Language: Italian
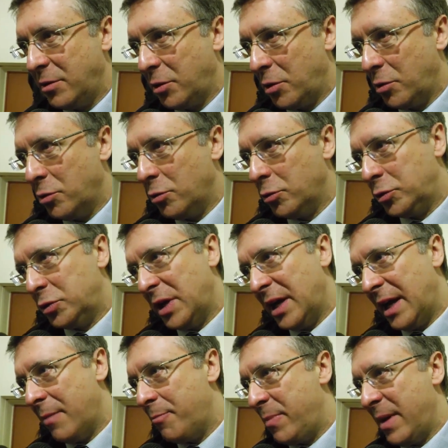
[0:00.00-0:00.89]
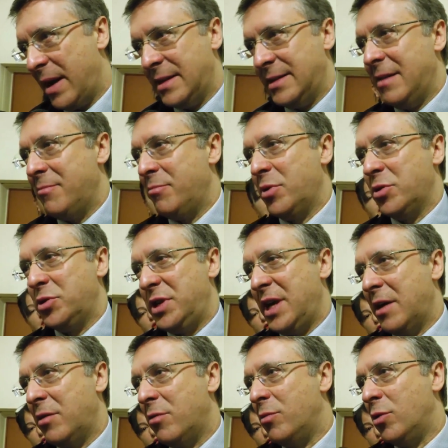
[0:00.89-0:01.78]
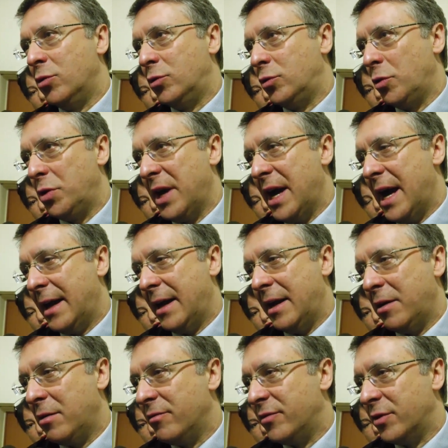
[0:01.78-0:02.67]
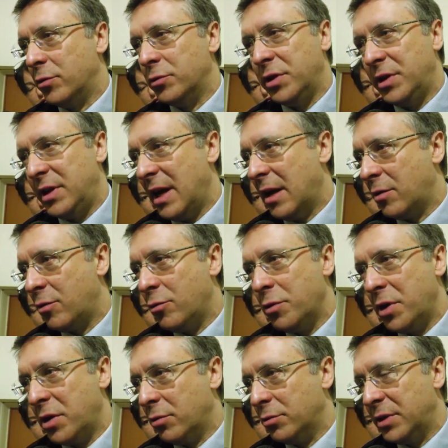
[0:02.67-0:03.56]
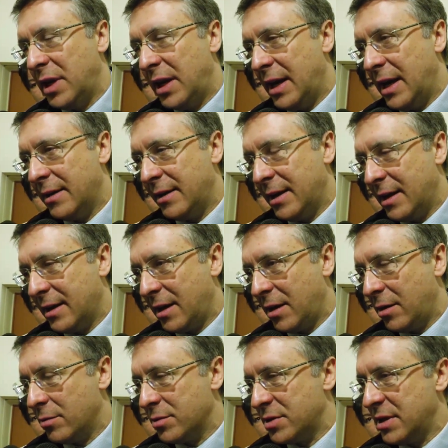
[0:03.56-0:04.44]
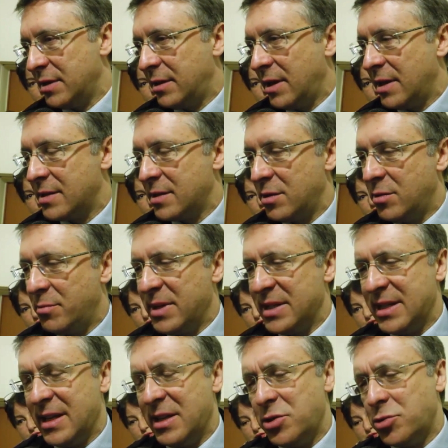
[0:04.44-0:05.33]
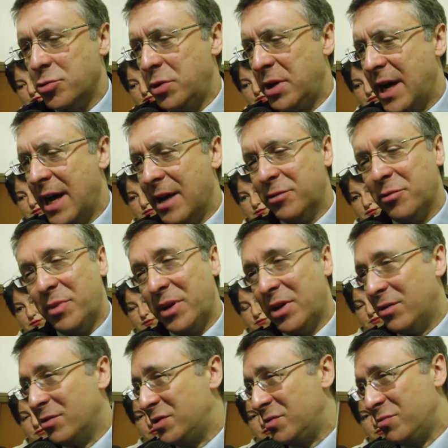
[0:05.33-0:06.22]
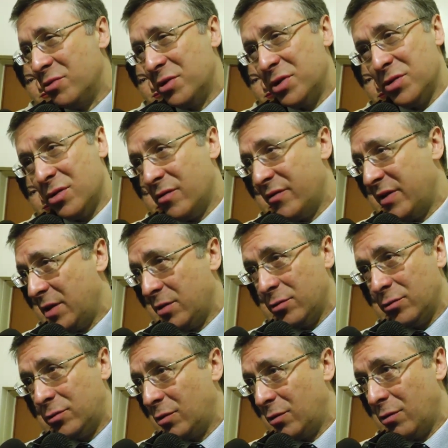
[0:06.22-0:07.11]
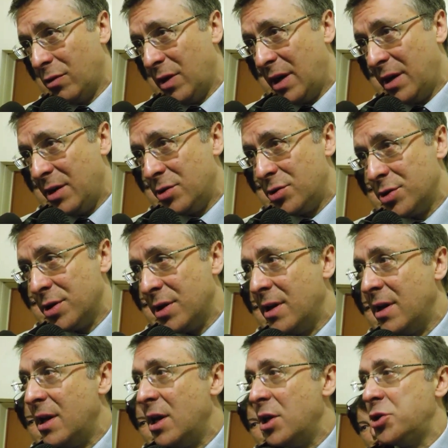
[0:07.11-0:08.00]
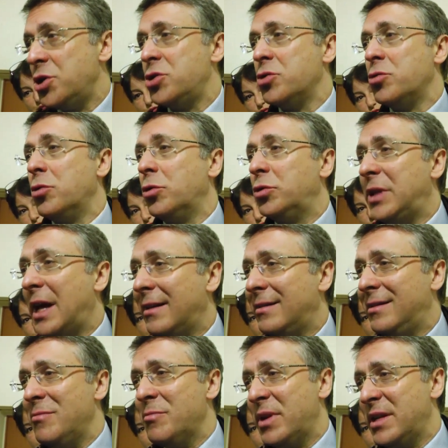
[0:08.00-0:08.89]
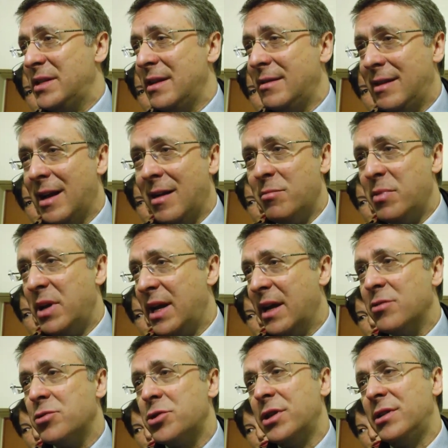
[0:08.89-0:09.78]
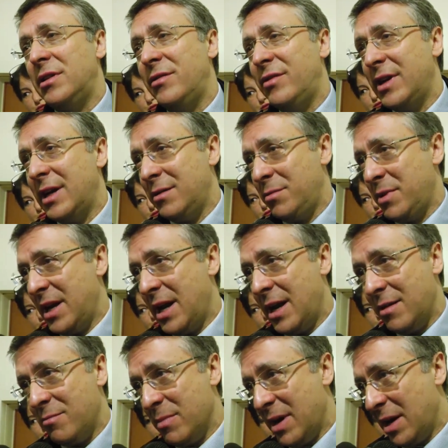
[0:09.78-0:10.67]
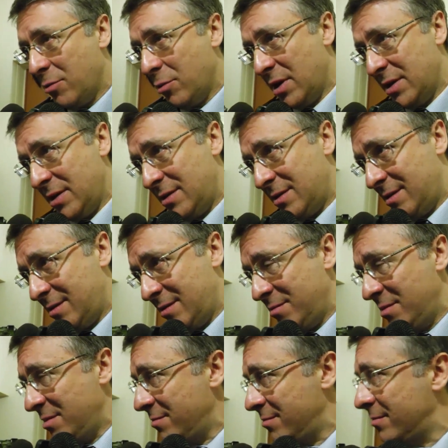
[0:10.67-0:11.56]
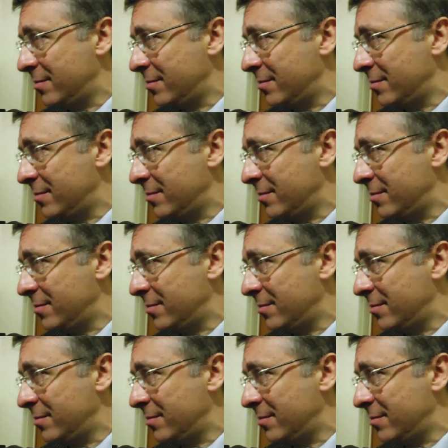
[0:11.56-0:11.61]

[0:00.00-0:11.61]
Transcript: introdotte che per esempio siano molto chiare nei confronti di alcuni condannati anche con sentenze non passate in giudicato, però non si può risolvere tutto con la legge. Ci sono tanti impresentabili che hanno certificati penali immacolatissimi.